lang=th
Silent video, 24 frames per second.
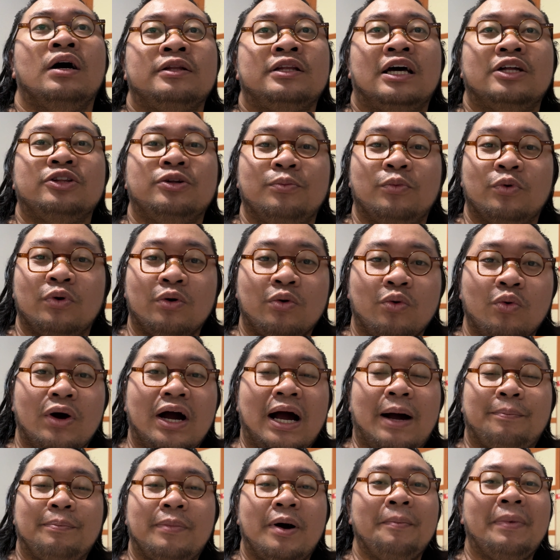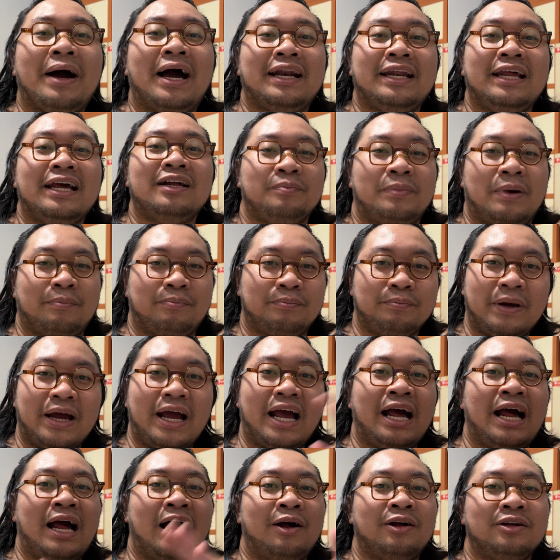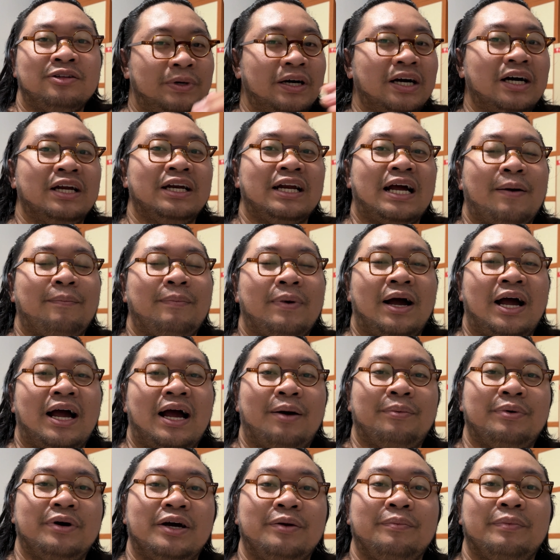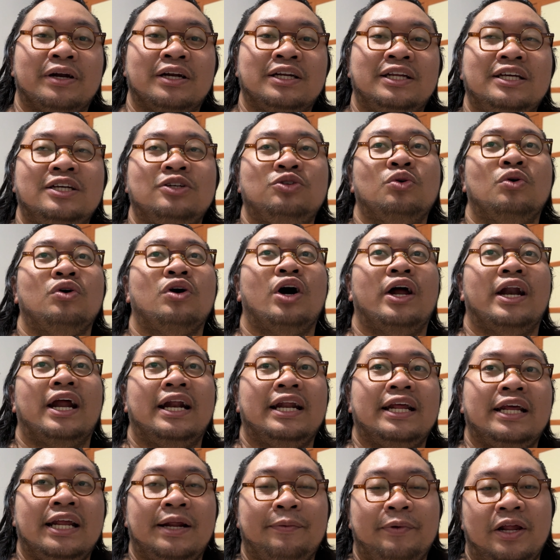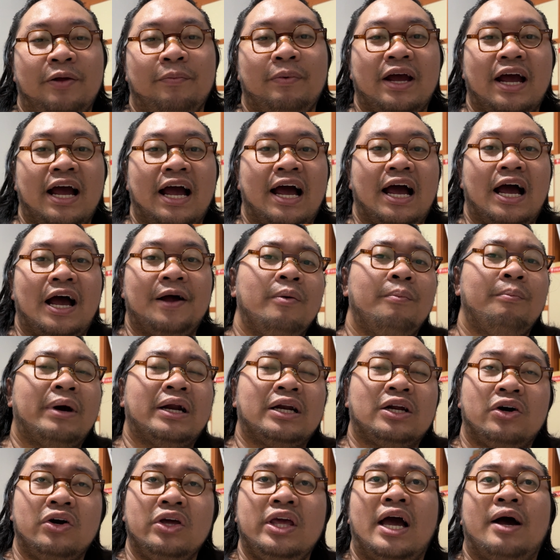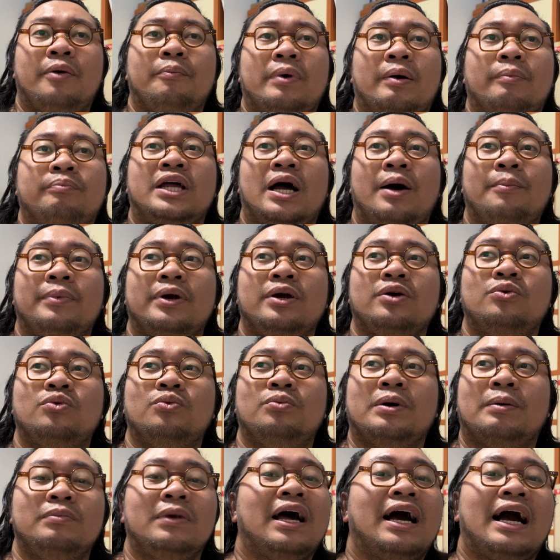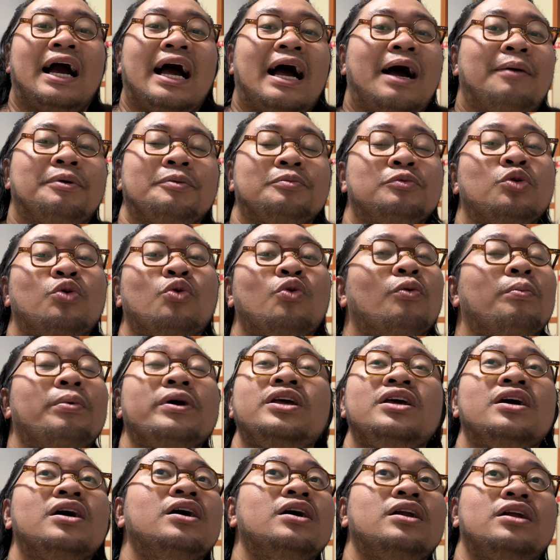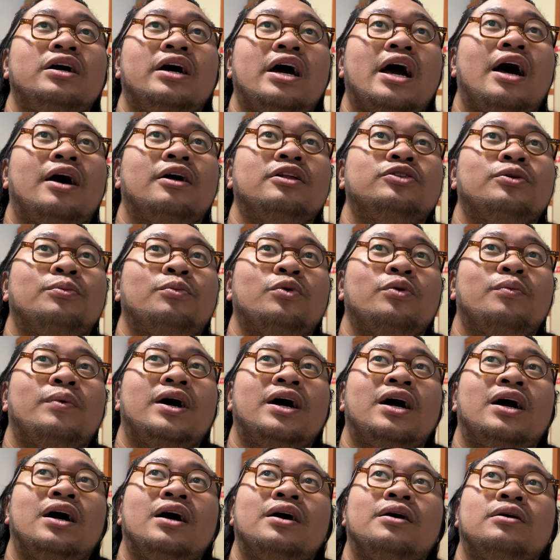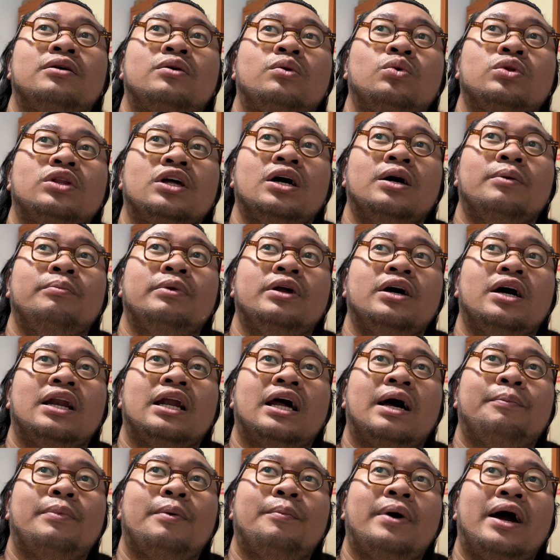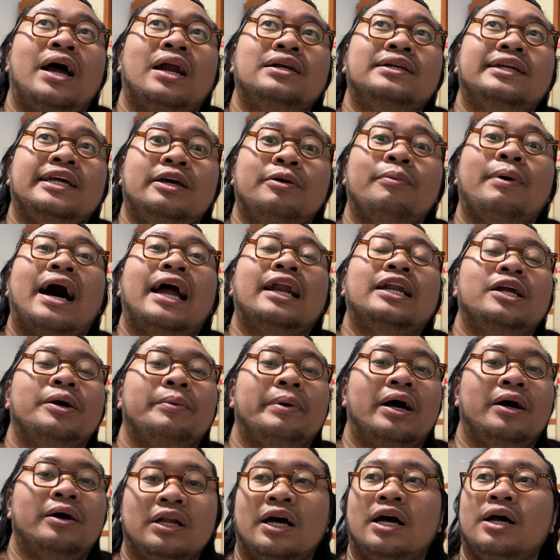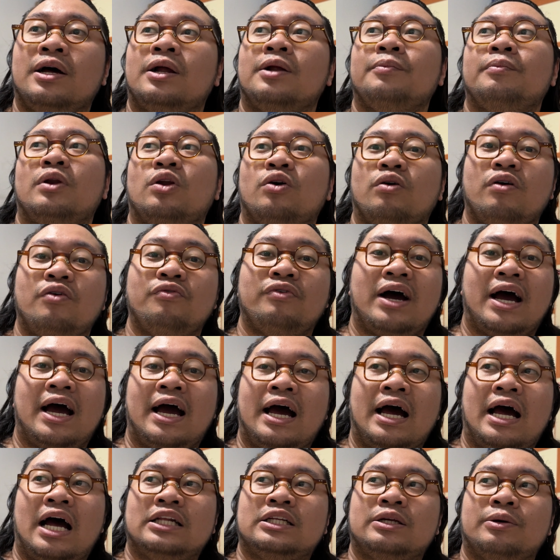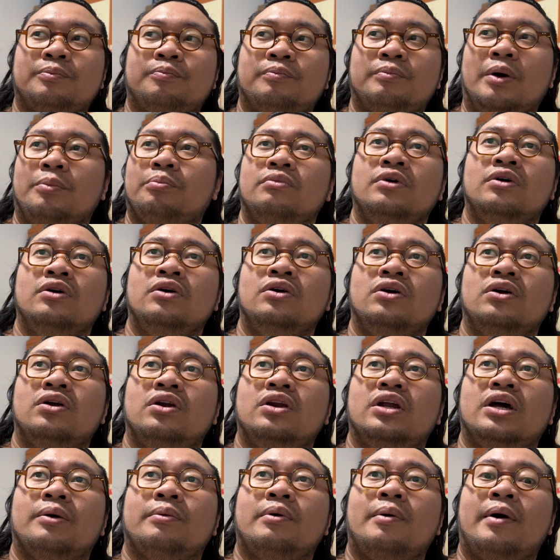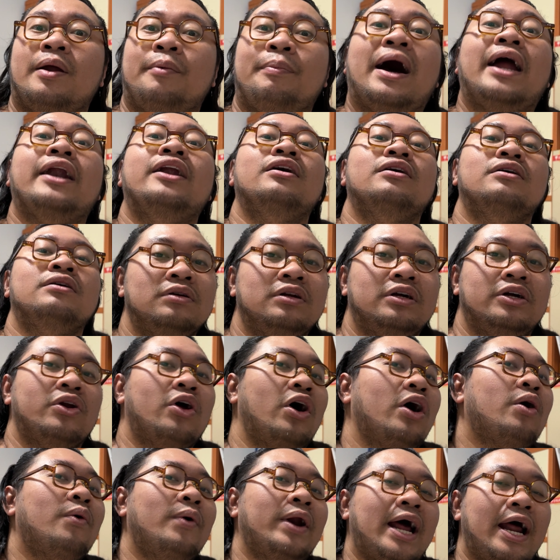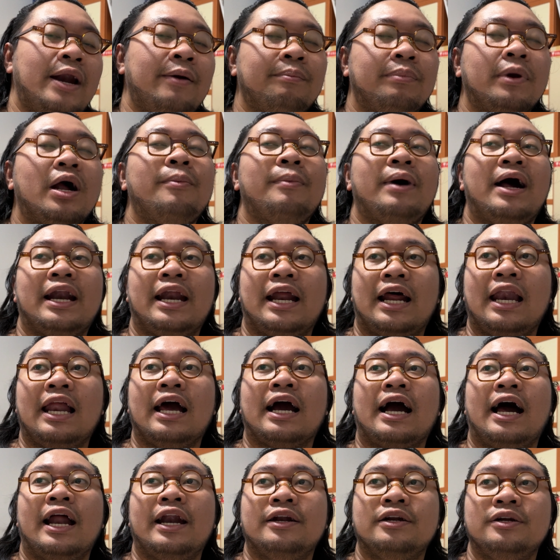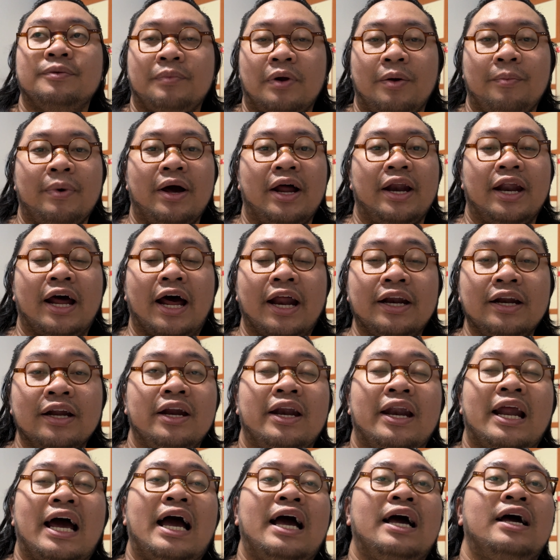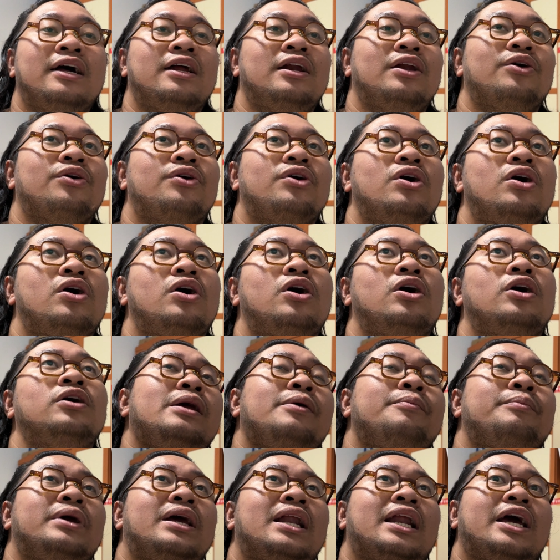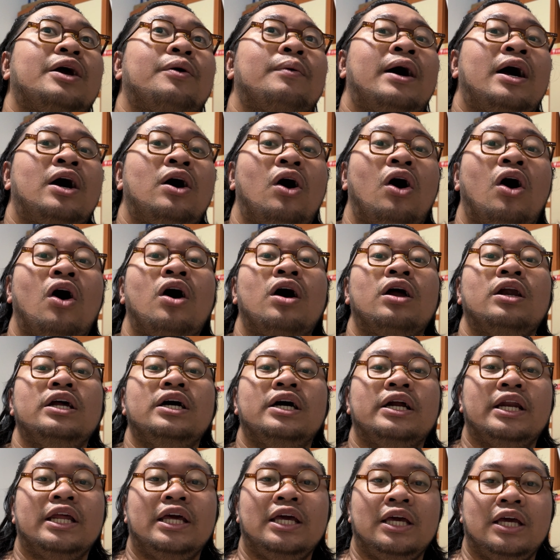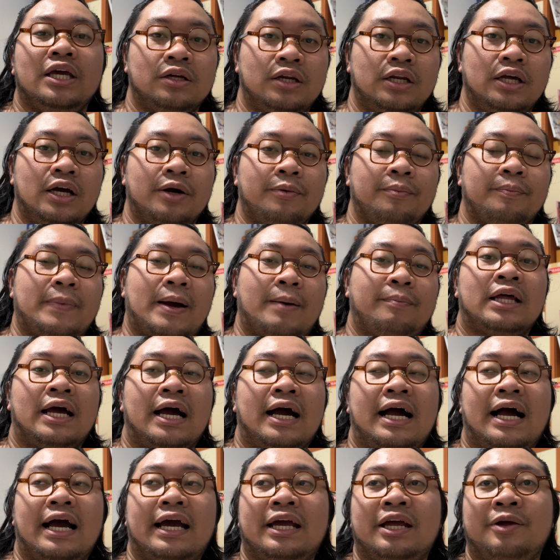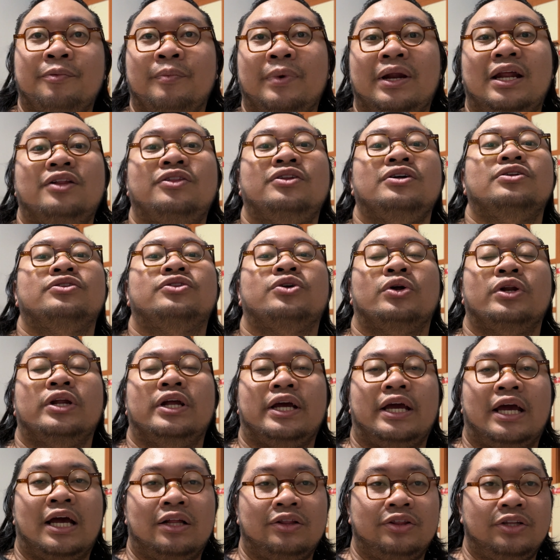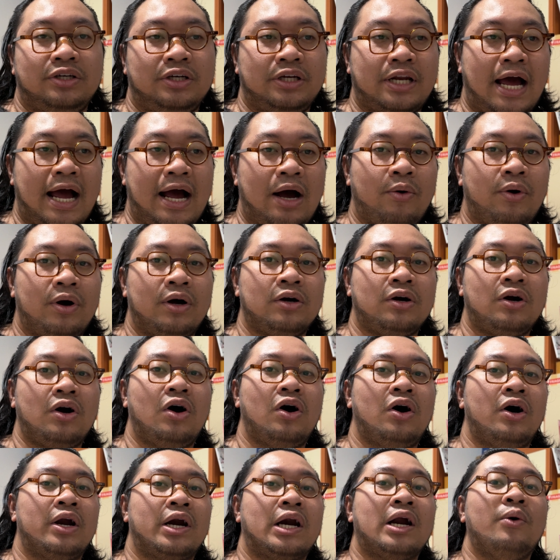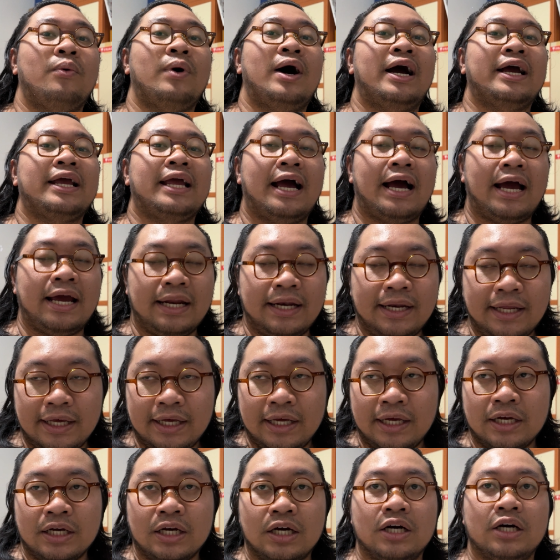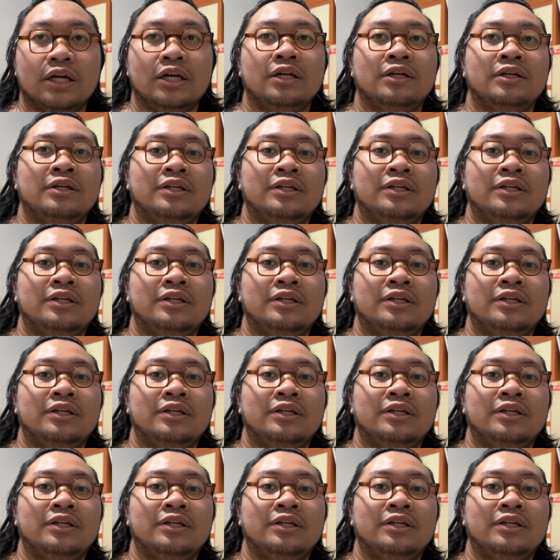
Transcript: ถ้าสมมุติว่ากูขับประมาณเนี้ยแบบไปหาเพลินกลับมาหาเพลินเหมือนที่ช่วงก่อนอันนี้ที่ไปหา มันก็ยังแบบทำให้กูแบบราคาแบบถูกไปเยอะเลยอะสมมุติว่ากูเติมเดือนละประมาณ4ี่พันใช่ป่ะถ้าเป็นรถไฟฟ้าอาจจะแบบเหลือประมาณพันหนึ่งหรือน้อยกว่านั้น ประมาณนั้นแล้วกัน ประมาณนั้นนะ แล้วก็มีอะไรกวะอ๋อเรื่องหนี้เรื่องแบบถ้าใครไม่ได้ซื้อสดอย่างเงี้ยซื้อดาวอ่ะ ก็ระวังอย่าให้หนี้เกิน